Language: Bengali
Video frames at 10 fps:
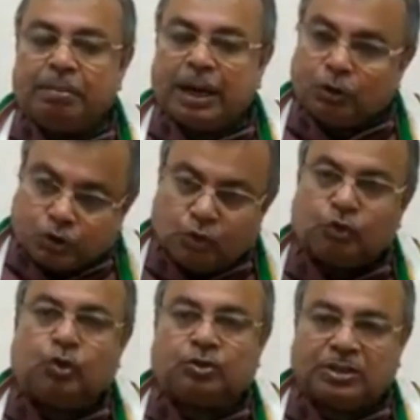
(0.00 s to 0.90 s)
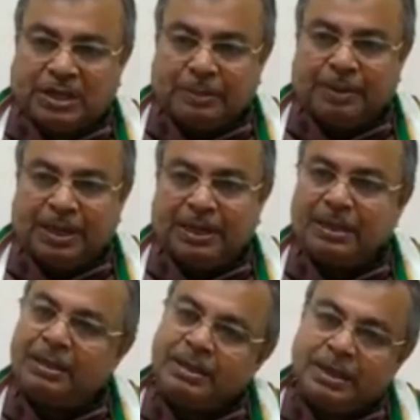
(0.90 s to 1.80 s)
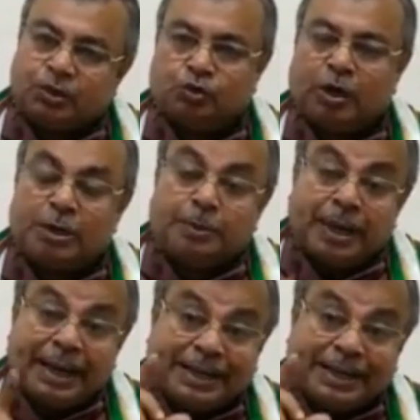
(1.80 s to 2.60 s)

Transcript: ভালো সংখ্যক ছেলে মেয়ে স্কুলে আসবে